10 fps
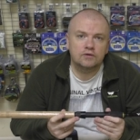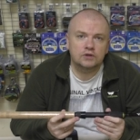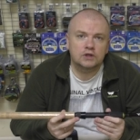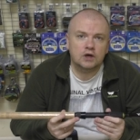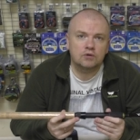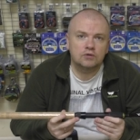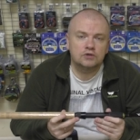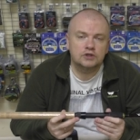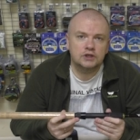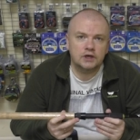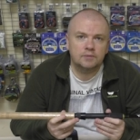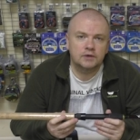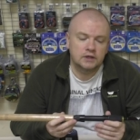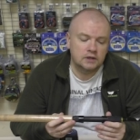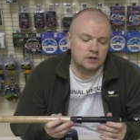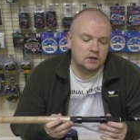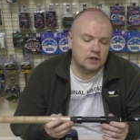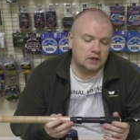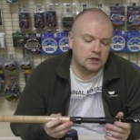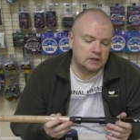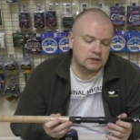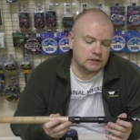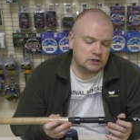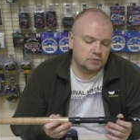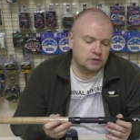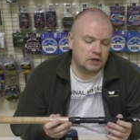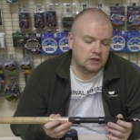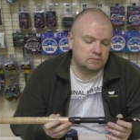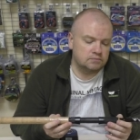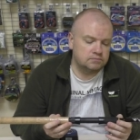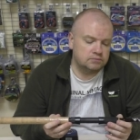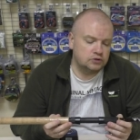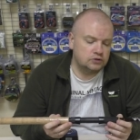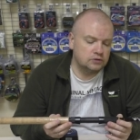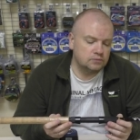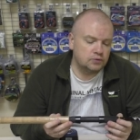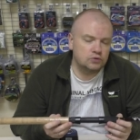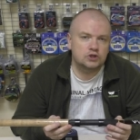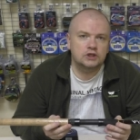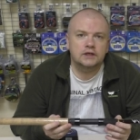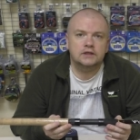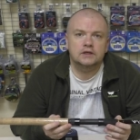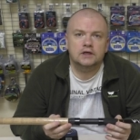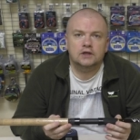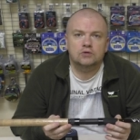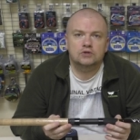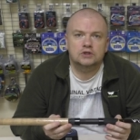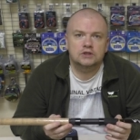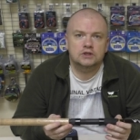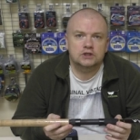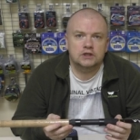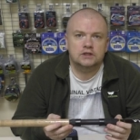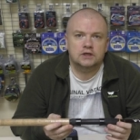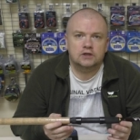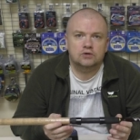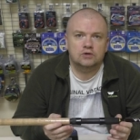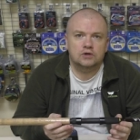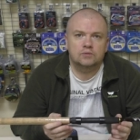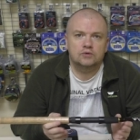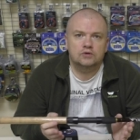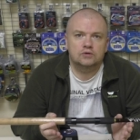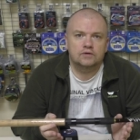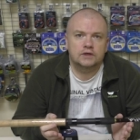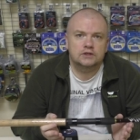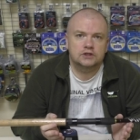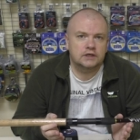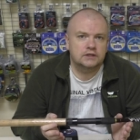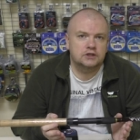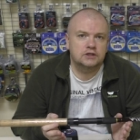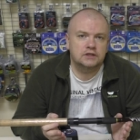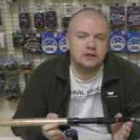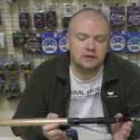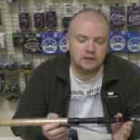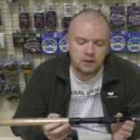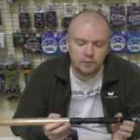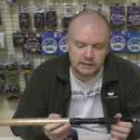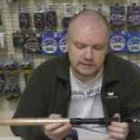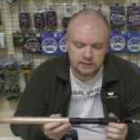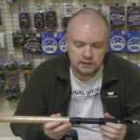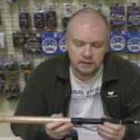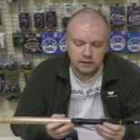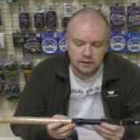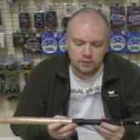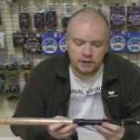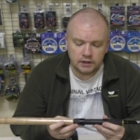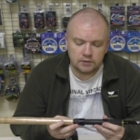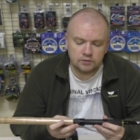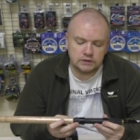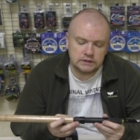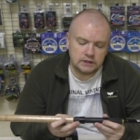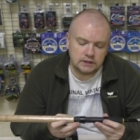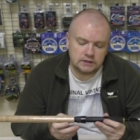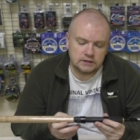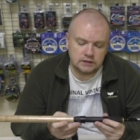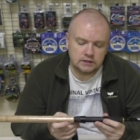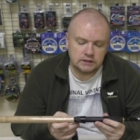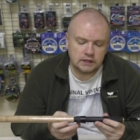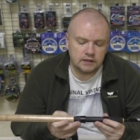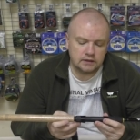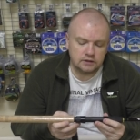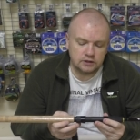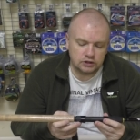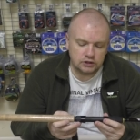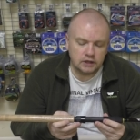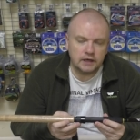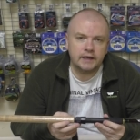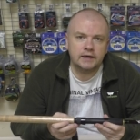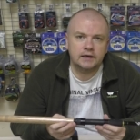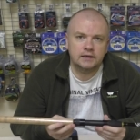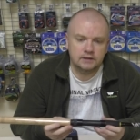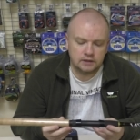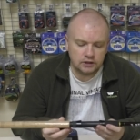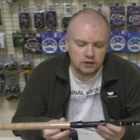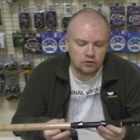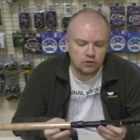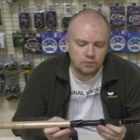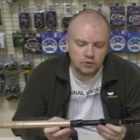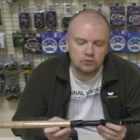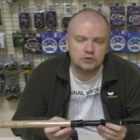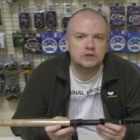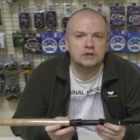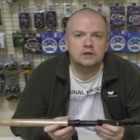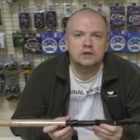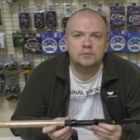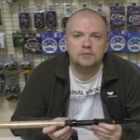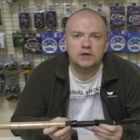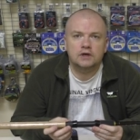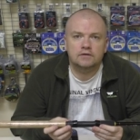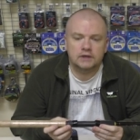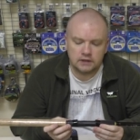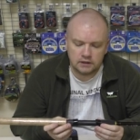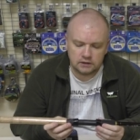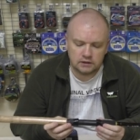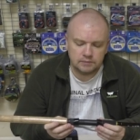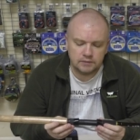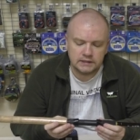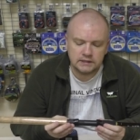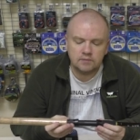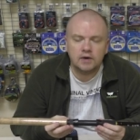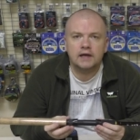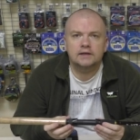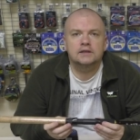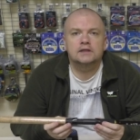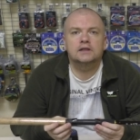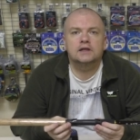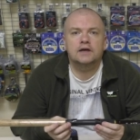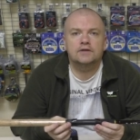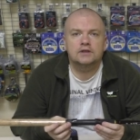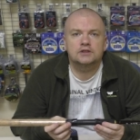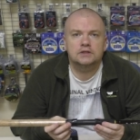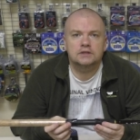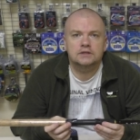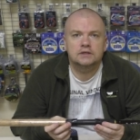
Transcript: вот такую, чем, э, скажем так, бюджетный катушкодержатель, которая будет у вас час частенько ломаться. Поэтому здесь стоит нижняя гайка. Ее плюсы. Первое – это максимальная долговечность.